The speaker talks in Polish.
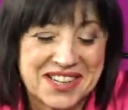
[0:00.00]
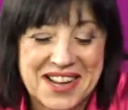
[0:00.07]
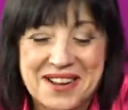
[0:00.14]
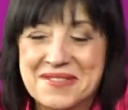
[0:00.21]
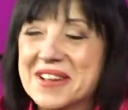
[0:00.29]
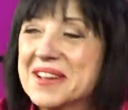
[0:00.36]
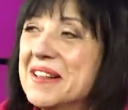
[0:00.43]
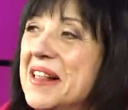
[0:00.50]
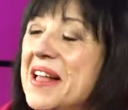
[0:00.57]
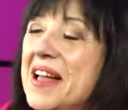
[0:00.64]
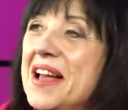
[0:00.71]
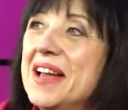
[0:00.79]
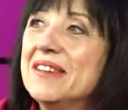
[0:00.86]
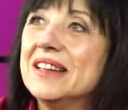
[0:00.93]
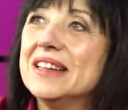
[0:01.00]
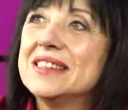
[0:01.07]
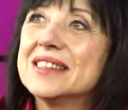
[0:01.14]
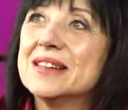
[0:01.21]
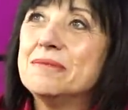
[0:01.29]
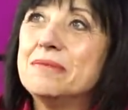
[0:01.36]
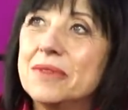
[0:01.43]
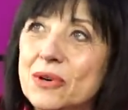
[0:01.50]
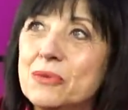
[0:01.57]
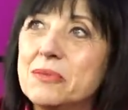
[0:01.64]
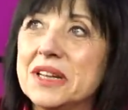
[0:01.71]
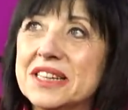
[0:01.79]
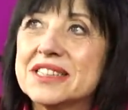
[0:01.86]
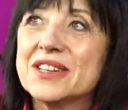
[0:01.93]
mieszkamy. Więc y,
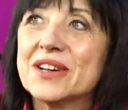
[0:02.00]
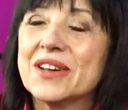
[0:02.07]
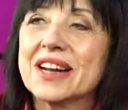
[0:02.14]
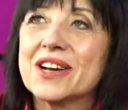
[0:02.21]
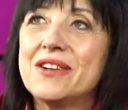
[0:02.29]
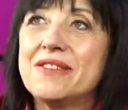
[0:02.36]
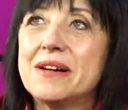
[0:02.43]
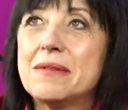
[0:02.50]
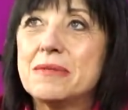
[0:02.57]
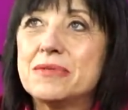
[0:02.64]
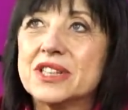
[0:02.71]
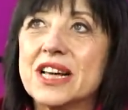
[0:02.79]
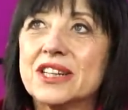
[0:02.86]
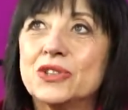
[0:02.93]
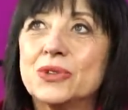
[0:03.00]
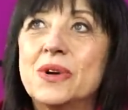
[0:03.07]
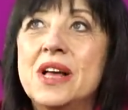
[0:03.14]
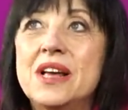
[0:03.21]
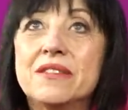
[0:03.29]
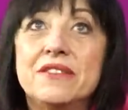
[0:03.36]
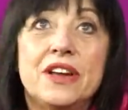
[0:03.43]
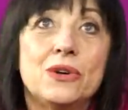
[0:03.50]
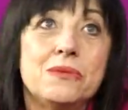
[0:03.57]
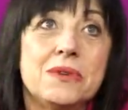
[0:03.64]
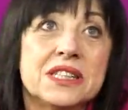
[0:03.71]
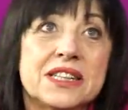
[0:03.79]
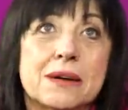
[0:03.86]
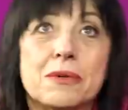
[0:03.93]
lubię też do Krakowa, mam przyjaciół w
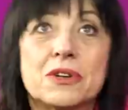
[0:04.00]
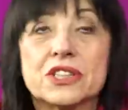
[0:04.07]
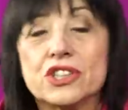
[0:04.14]
wielu miejscach